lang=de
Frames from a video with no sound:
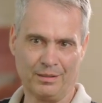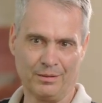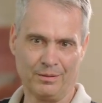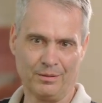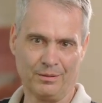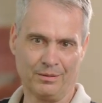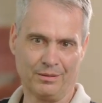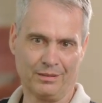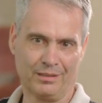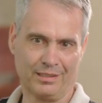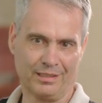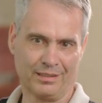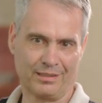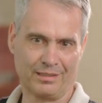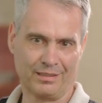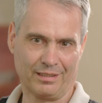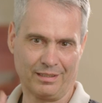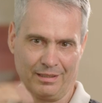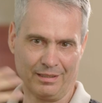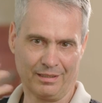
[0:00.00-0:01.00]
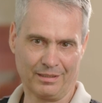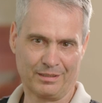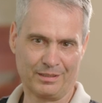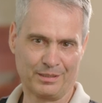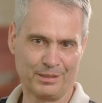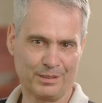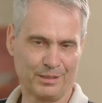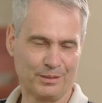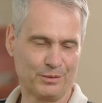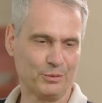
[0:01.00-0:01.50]
und jetzt
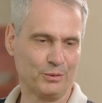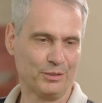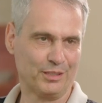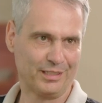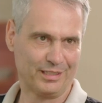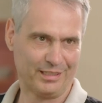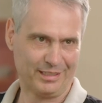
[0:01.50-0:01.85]
halt durch,